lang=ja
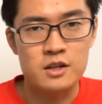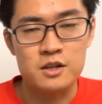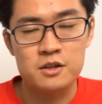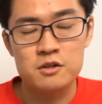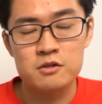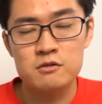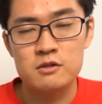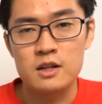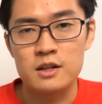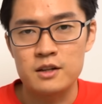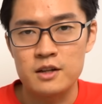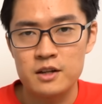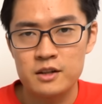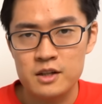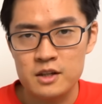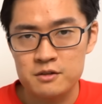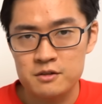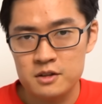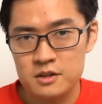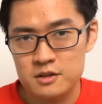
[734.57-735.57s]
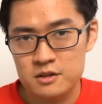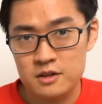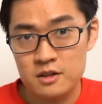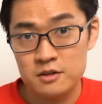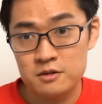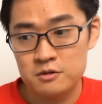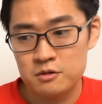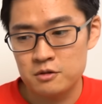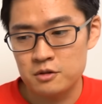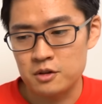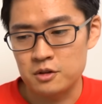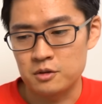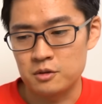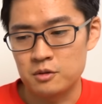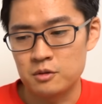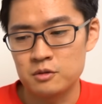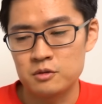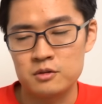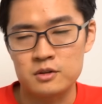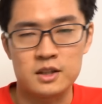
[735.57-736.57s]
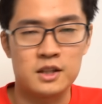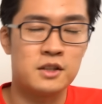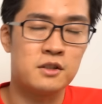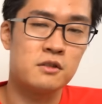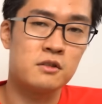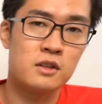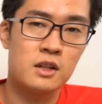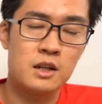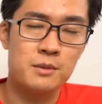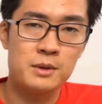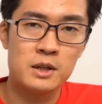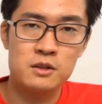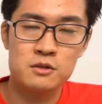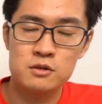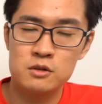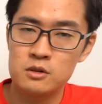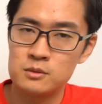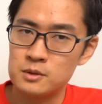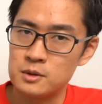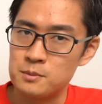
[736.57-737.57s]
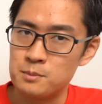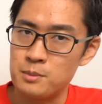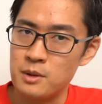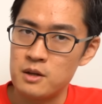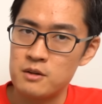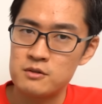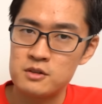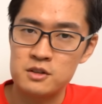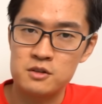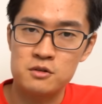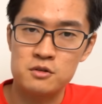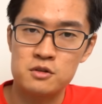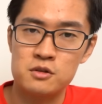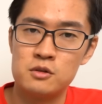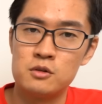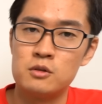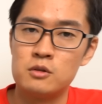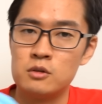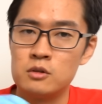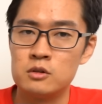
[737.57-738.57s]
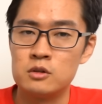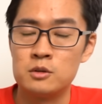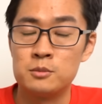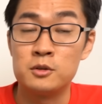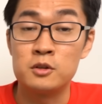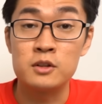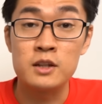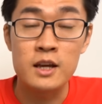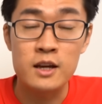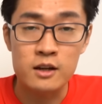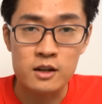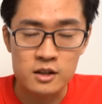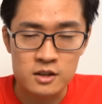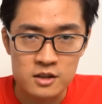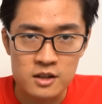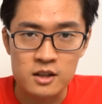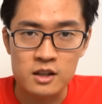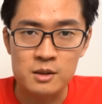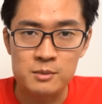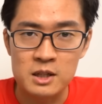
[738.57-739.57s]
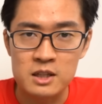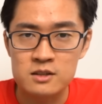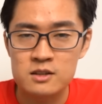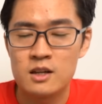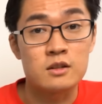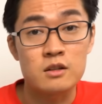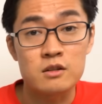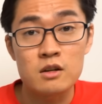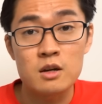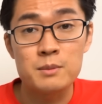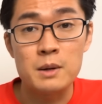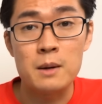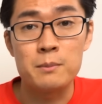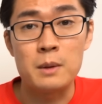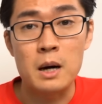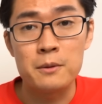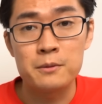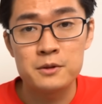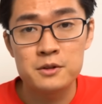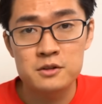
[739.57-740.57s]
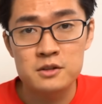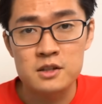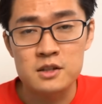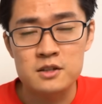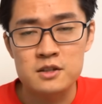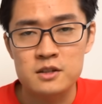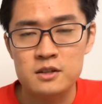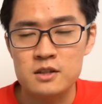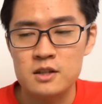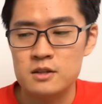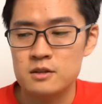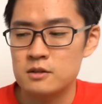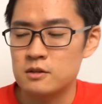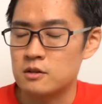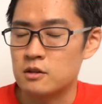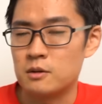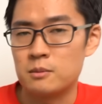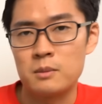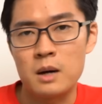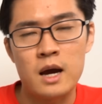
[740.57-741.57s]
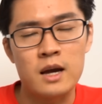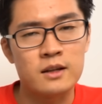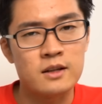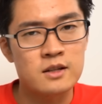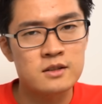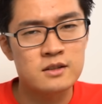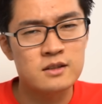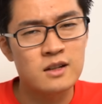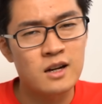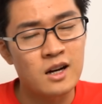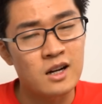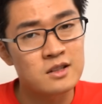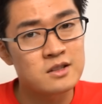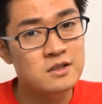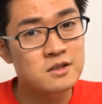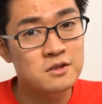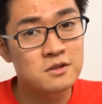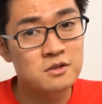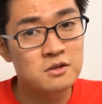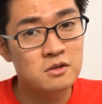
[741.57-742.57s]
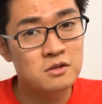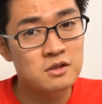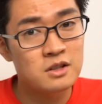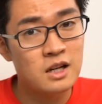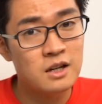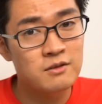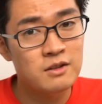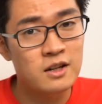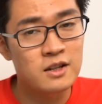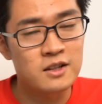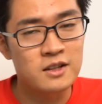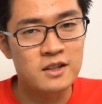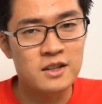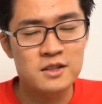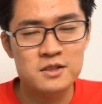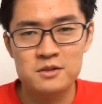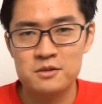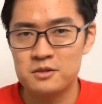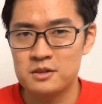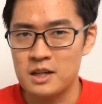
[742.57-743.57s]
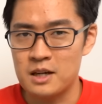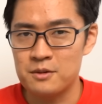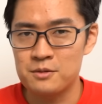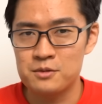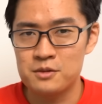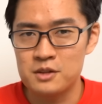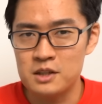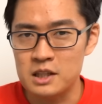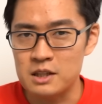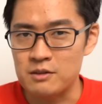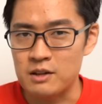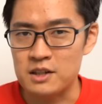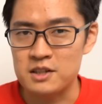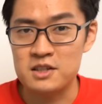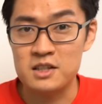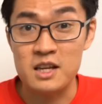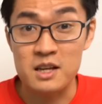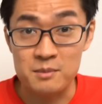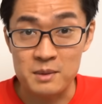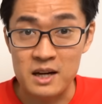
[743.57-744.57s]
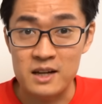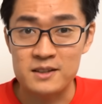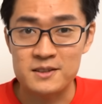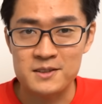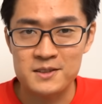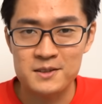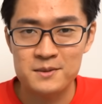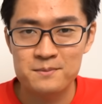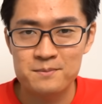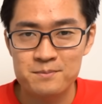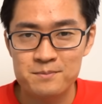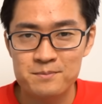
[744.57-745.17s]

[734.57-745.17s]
結局は冷却に使う空気の温度が低ければ、その分ペルチェ素子の温度も低下していきます。例えば真冬に実験するとマイナス80度くらいはいけそうな雰囲気はしています。